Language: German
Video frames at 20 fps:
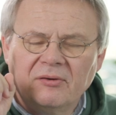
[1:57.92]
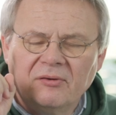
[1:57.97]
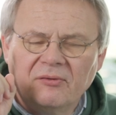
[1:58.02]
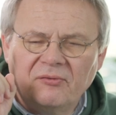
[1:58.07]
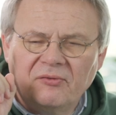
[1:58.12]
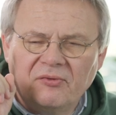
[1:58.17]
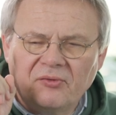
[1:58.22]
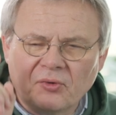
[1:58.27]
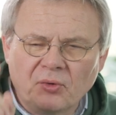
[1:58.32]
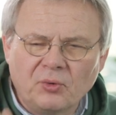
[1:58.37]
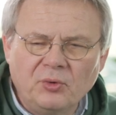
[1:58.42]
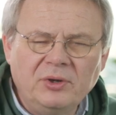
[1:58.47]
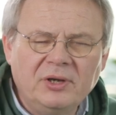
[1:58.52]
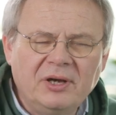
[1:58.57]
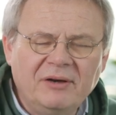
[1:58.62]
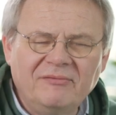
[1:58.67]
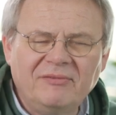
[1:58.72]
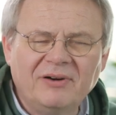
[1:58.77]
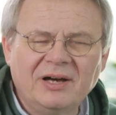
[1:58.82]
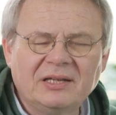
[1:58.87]

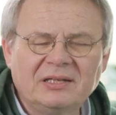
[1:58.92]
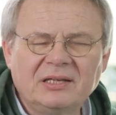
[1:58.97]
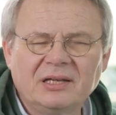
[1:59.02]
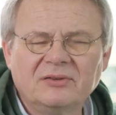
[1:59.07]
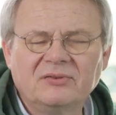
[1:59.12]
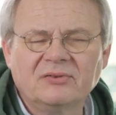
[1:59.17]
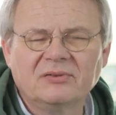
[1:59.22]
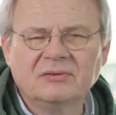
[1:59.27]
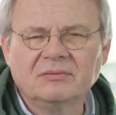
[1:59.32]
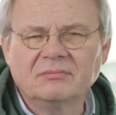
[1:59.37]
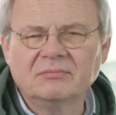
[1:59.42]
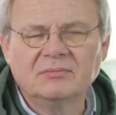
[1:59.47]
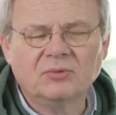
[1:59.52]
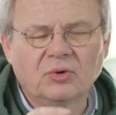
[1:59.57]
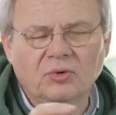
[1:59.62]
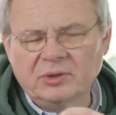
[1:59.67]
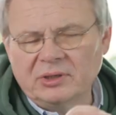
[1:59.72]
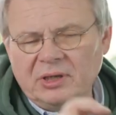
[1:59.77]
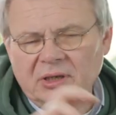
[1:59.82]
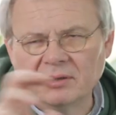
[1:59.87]
Früher war das
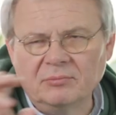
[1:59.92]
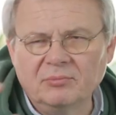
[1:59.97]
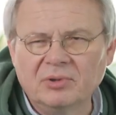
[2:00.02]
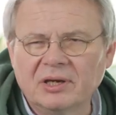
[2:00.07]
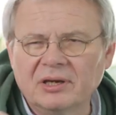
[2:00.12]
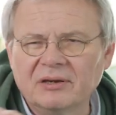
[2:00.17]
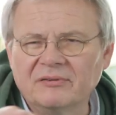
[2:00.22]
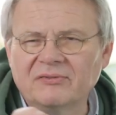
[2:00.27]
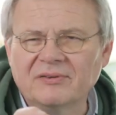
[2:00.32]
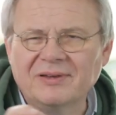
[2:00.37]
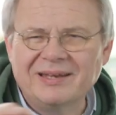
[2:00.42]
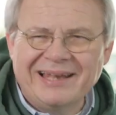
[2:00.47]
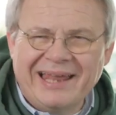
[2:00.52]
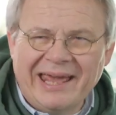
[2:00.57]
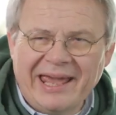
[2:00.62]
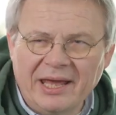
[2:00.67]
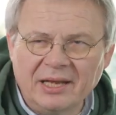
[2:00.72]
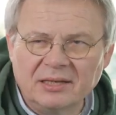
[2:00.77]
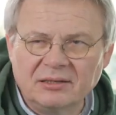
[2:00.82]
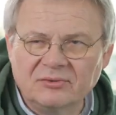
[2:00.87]
unter dem Begriff
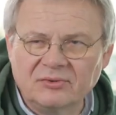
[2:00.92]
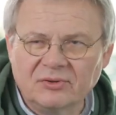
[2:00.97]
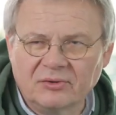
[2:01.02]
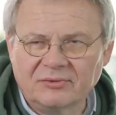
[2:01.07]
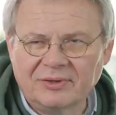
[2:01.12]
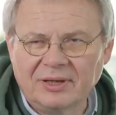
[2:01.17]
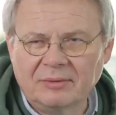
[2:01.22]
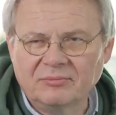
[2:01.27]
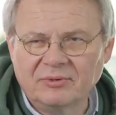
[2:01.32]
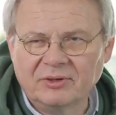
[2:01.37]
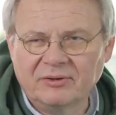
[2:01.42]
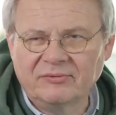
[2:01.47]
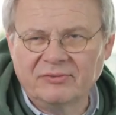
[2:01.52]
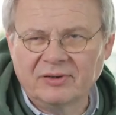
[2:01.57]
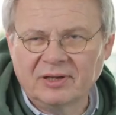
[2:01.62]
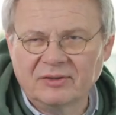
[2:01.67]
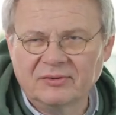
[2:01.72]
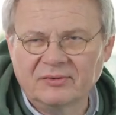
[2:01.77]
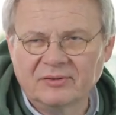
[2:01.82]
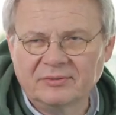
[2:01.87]
Glät
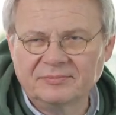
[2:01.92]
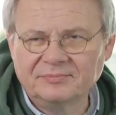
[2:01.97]
zusammengefasst.